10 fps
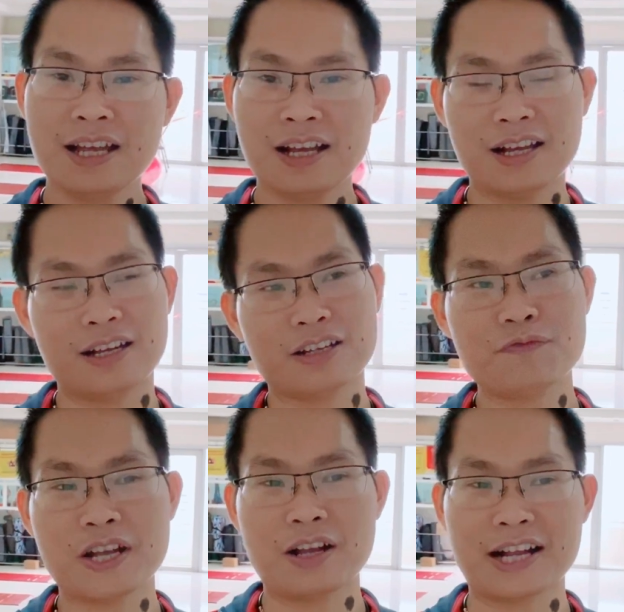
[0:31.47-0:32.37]
à, công
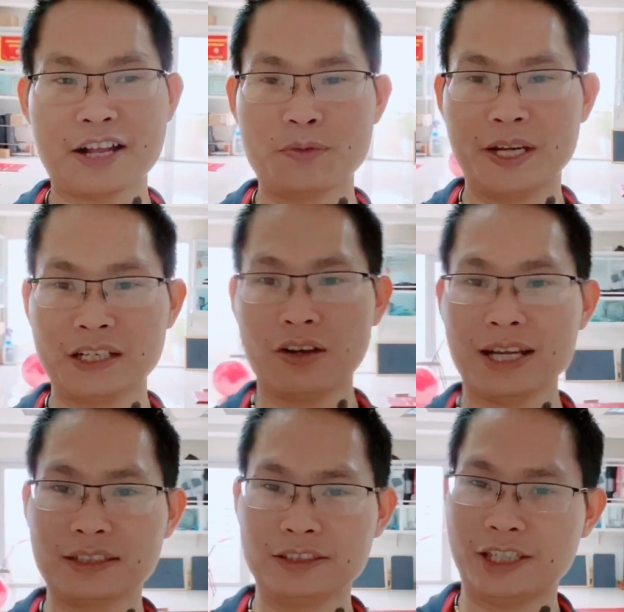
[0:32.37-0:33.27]
việc hàng ngày của mình đó
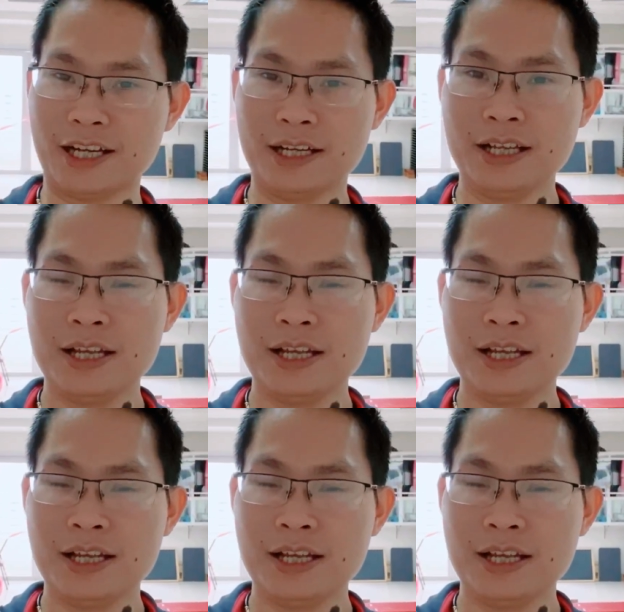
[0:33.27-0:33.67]
là từ ờ,